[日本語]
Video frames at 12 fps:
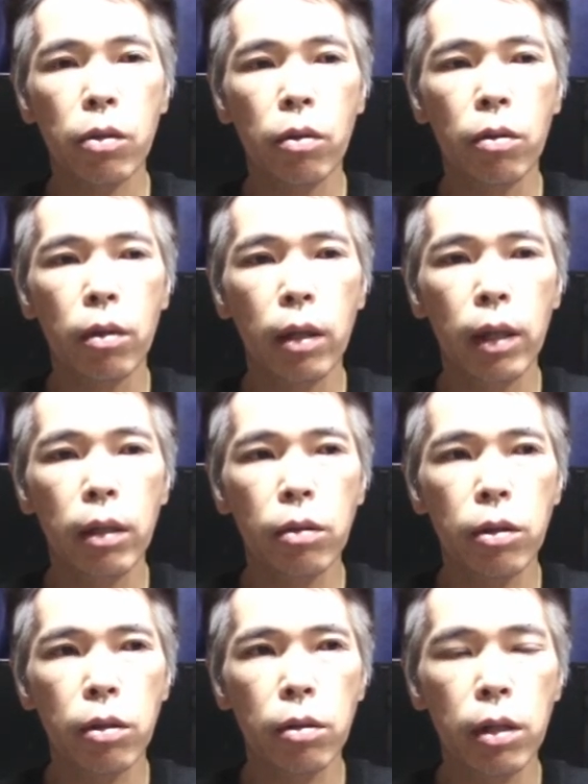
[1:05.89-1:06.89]
その北海
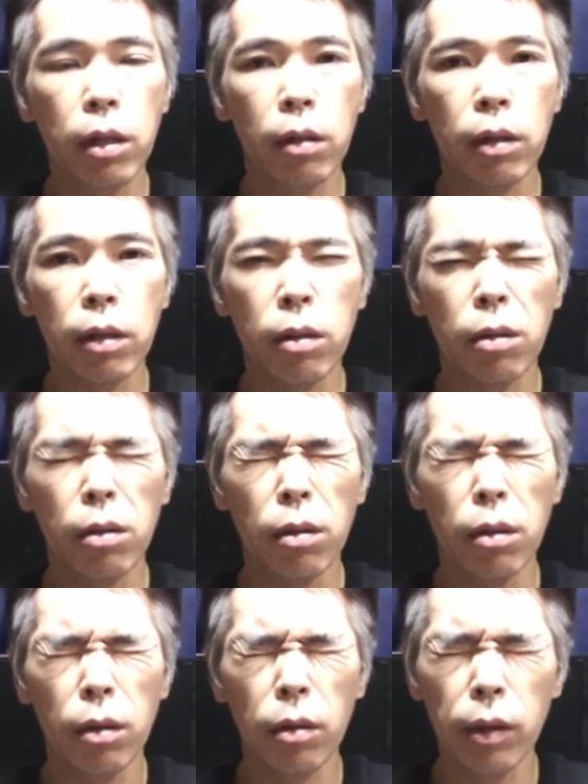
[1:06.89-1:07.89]
道ツーリングが
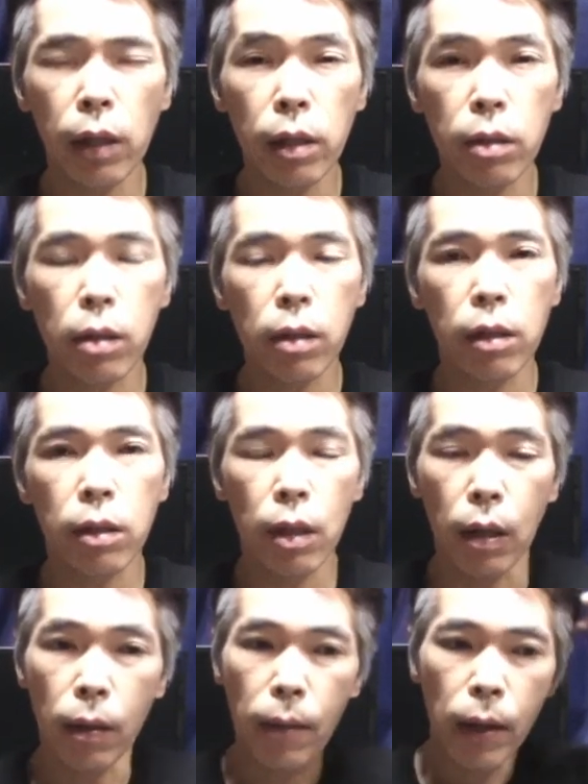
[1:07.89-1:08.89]
すごい大好きでし
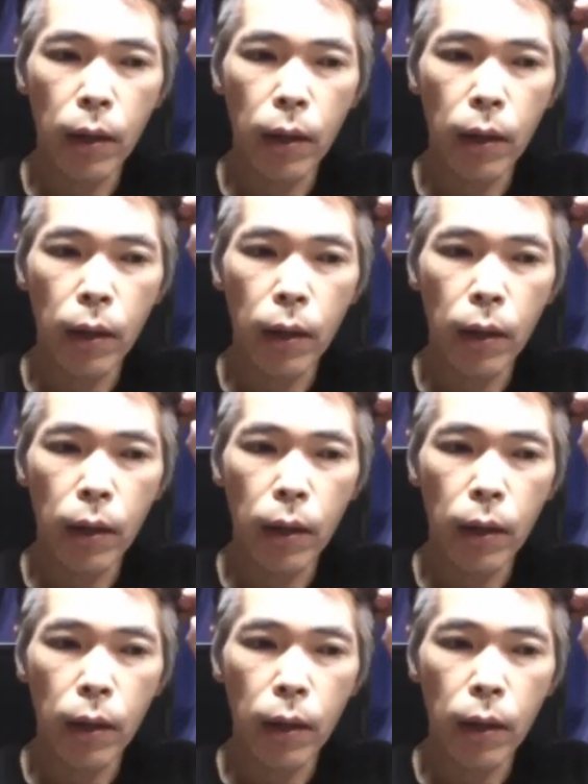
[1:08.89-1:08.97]
た。